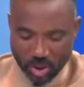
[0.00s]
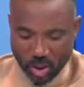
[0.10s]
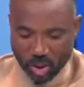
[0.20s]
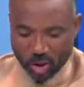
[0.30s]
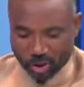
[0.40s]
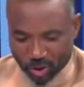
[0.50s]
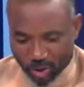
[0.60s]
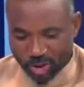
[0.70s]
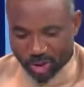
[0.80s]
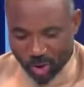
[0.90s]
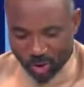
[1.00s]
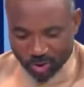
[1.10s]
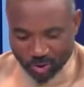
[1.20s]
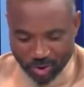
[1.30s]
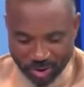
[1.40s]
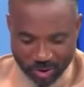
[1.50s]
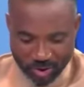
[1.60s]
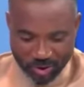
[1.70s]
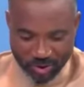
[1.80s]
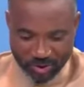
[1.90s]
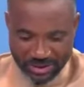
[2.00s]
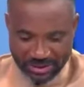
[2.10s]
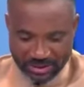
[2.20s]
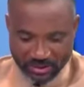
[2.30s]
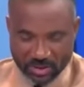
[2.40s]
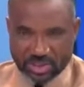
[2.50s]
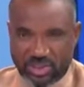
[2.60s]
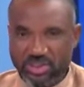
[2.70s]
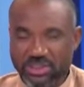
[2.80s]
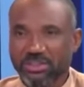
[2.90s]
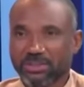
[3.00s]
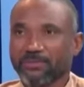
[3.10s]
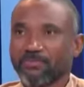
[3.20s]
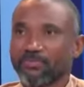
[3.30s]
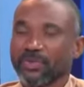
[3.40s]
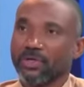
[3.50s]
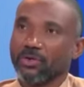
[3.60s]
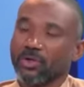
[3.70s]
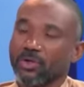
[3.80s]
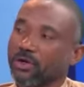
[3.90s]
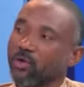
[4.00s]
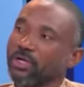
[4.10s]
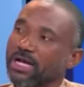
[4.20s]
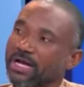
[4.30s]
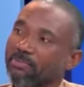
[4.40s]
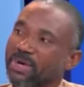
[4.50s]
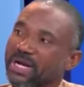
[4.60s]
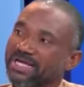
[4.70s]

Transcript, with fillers: estou de acordo com a doutora Conceição diz que olhar, olhar, para essa